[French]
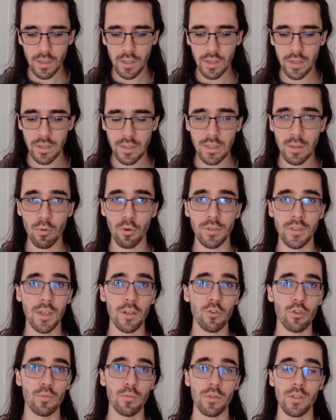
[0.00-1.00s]
et c'est pour ça
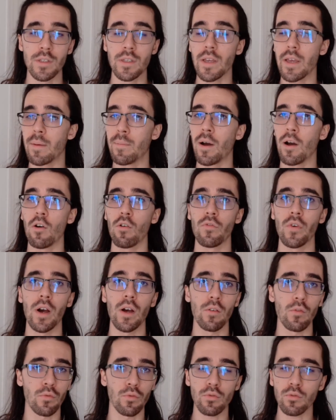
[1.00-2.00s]
que je me dis, eh ben, on
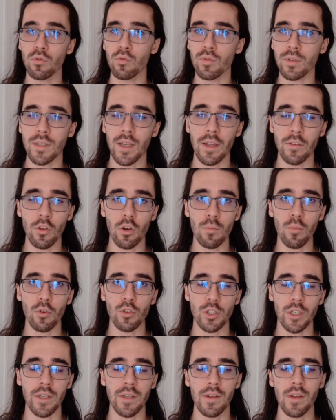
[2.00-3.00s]
va foutre tout ça dans le
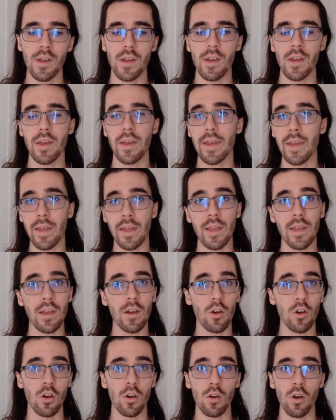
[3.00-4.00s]
projet et
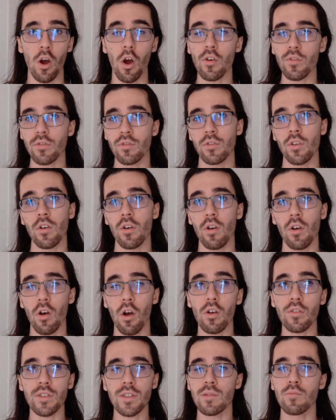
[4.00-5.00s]
euh, en,
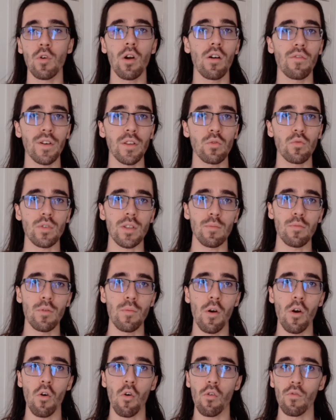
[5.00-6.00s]
dans, six mois, en fait, tout
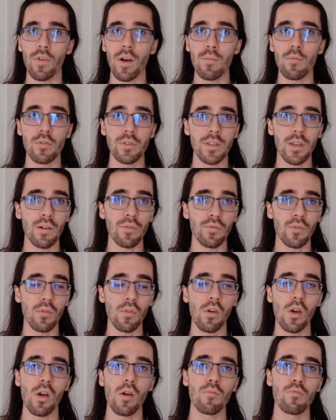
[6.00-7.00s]
simplement, on va bosser à fond
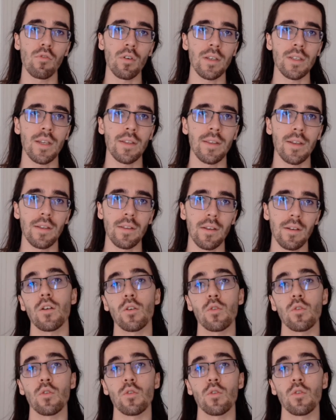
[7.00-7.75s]
pour les atteindre.